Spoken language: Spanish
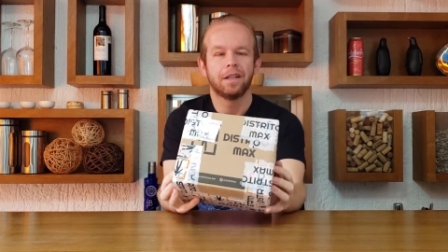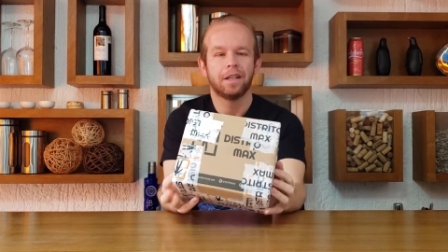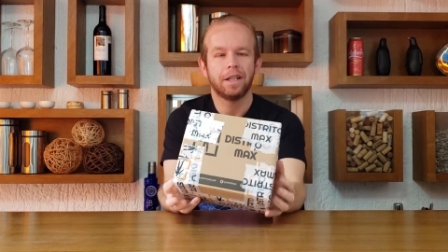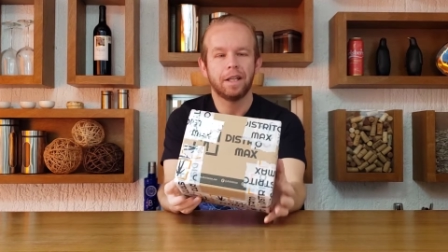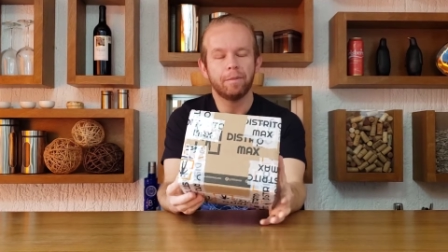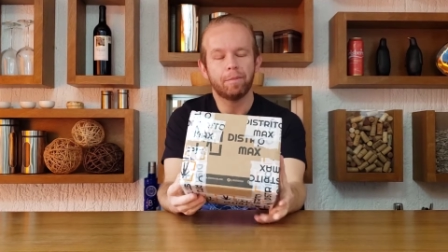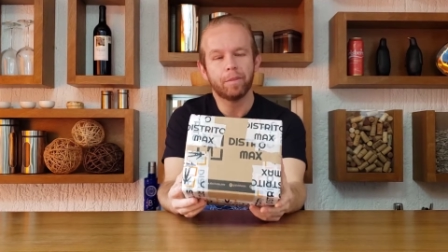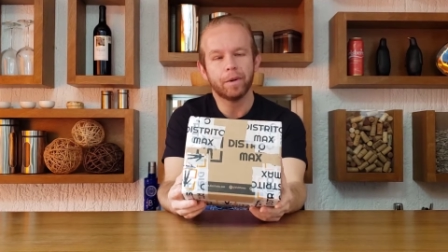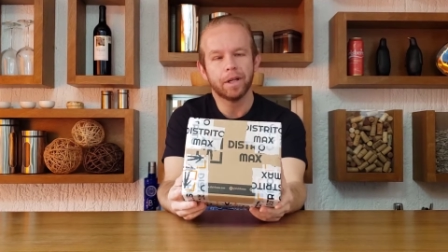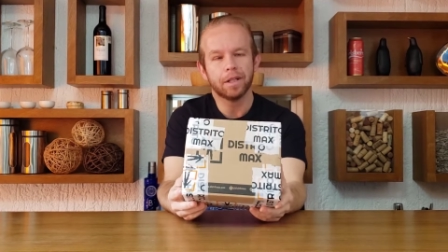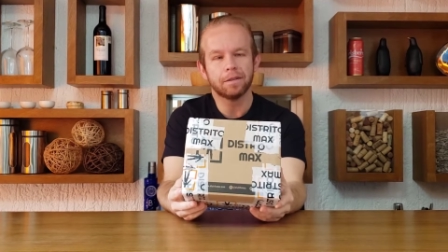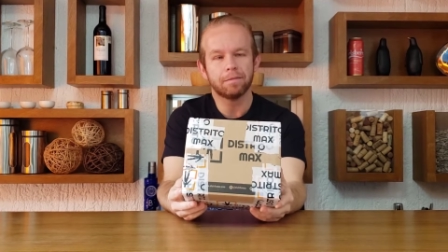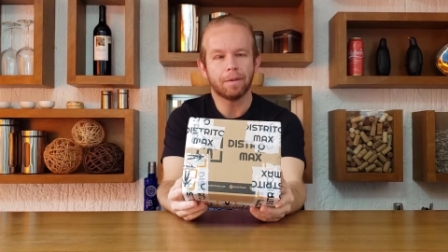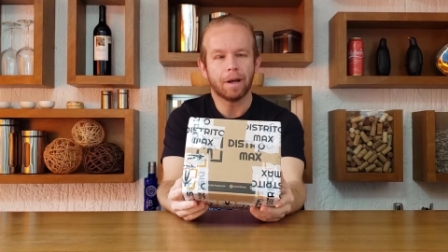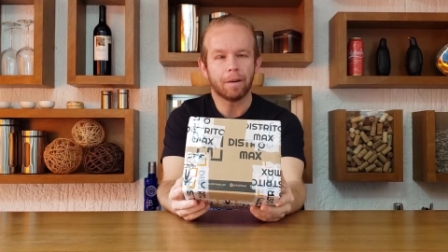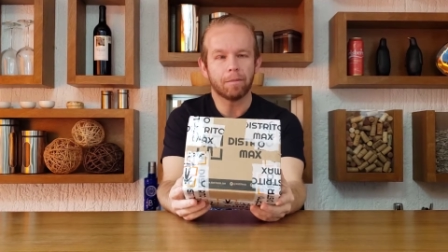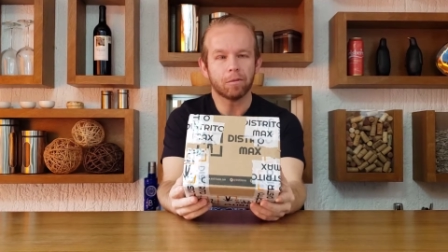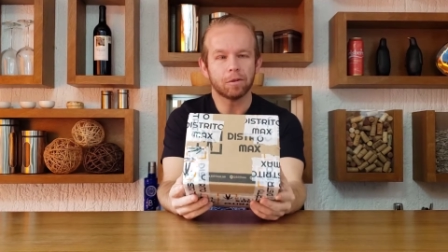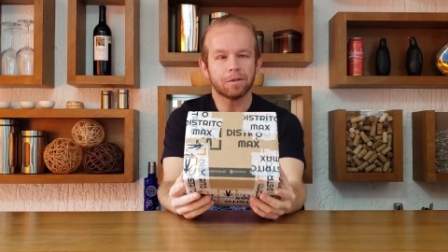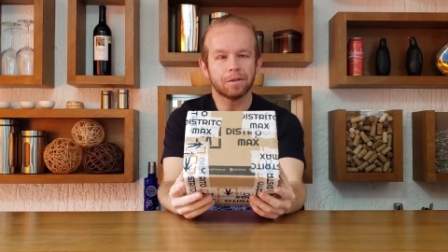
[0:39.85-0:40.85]
Y pues
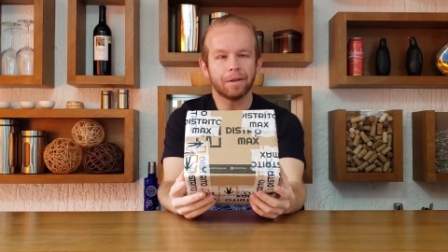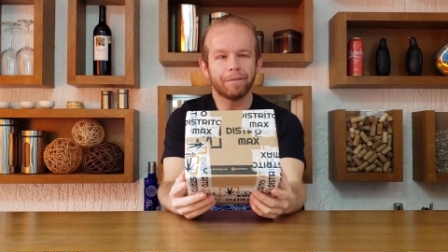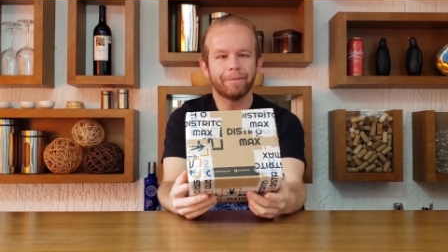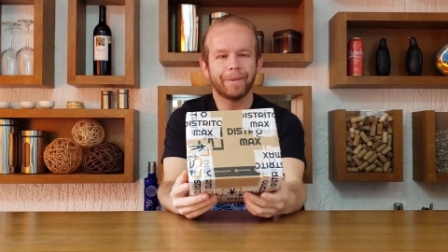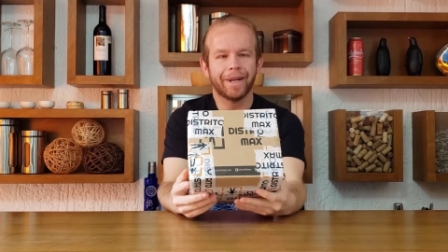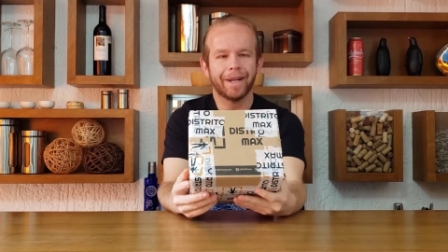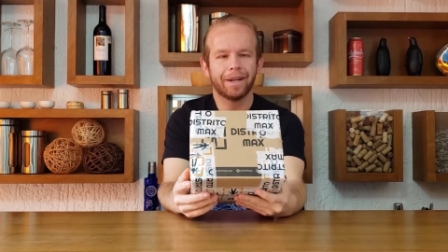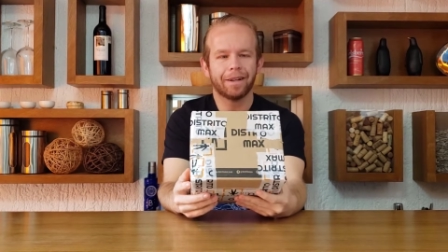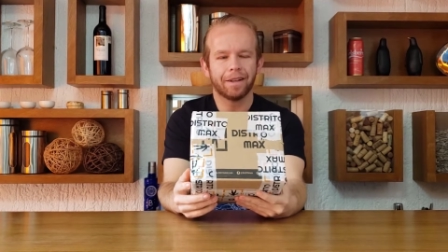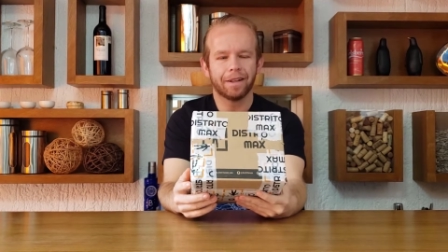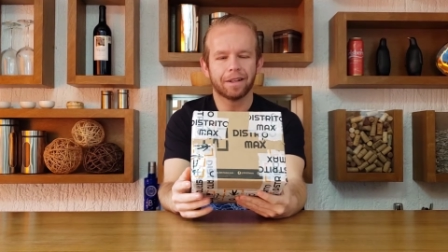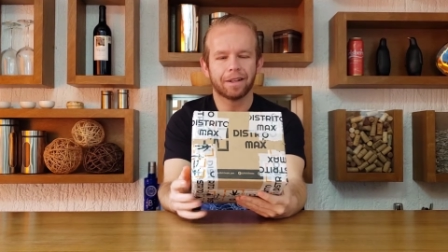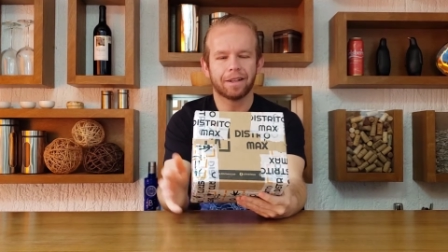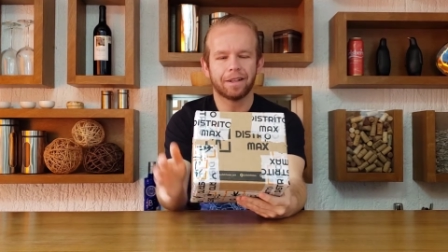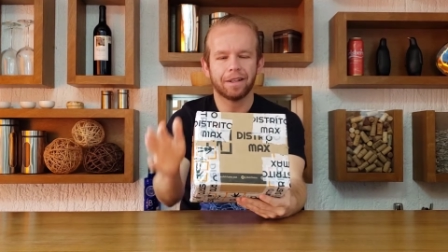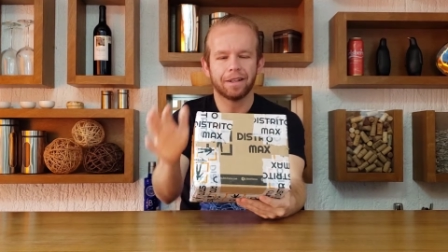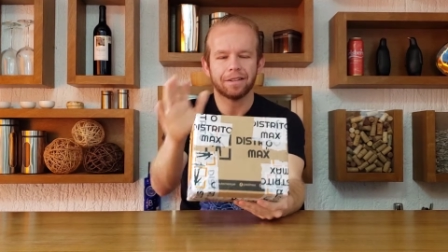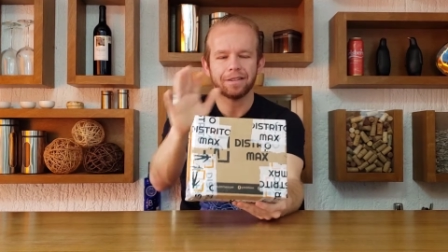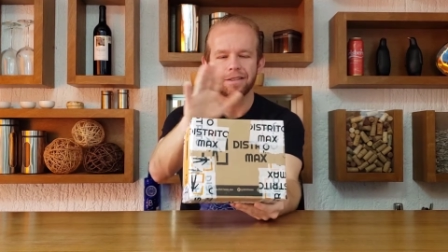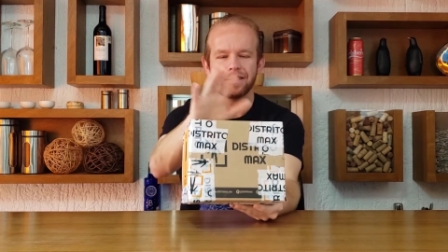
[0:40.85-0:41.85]
vamos a ver de
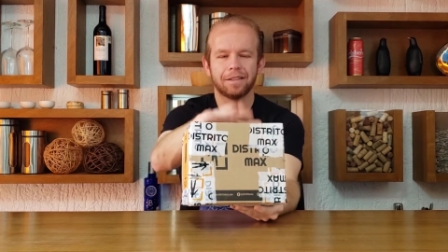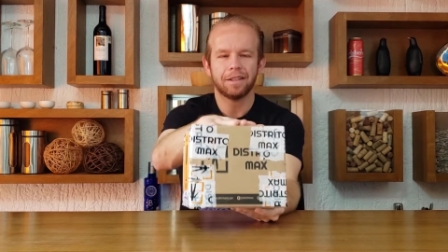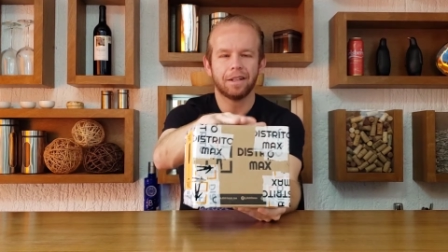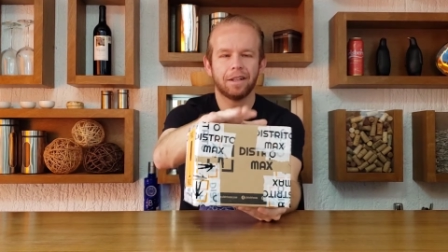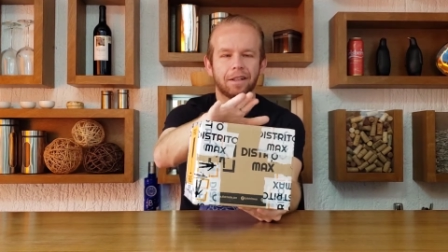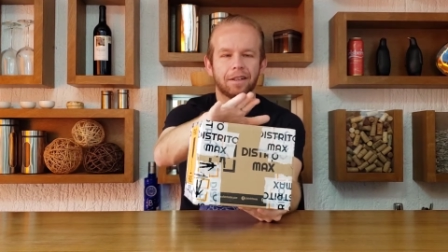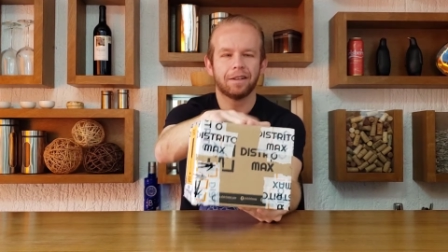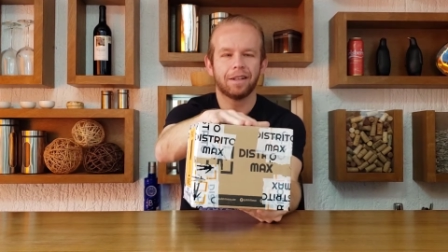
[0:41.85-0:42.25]
quién se